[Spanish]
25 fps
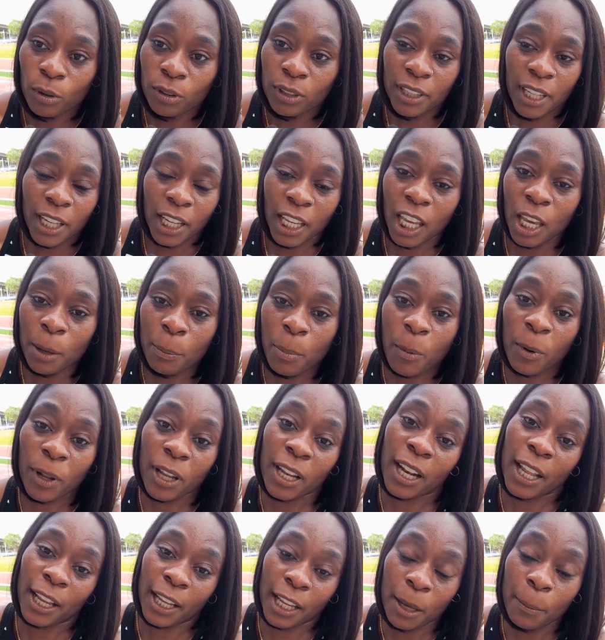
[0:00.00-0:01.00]
de equipo,
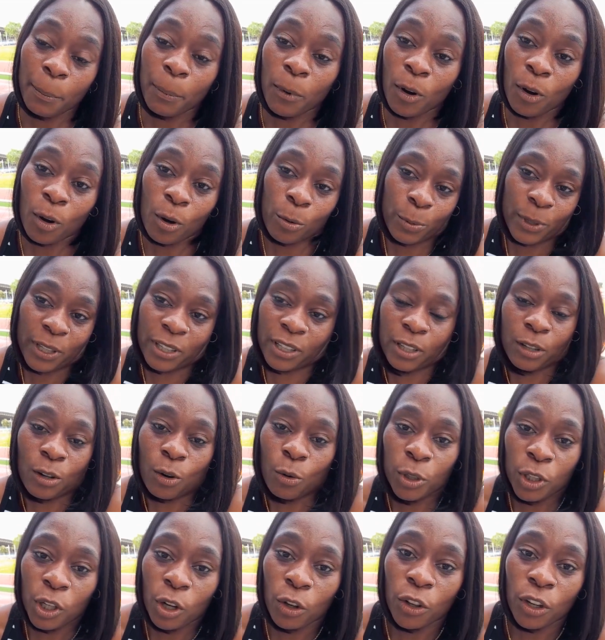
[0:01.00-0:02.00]
porque el equipo es pues,
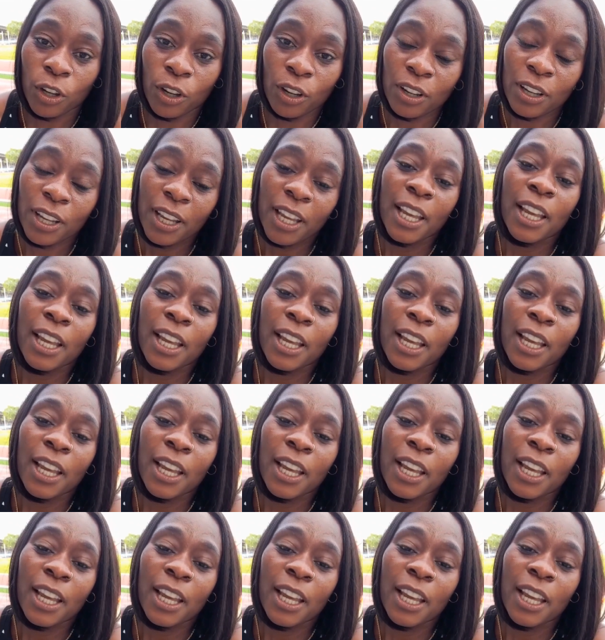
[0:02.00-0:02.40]
unión, ¿no?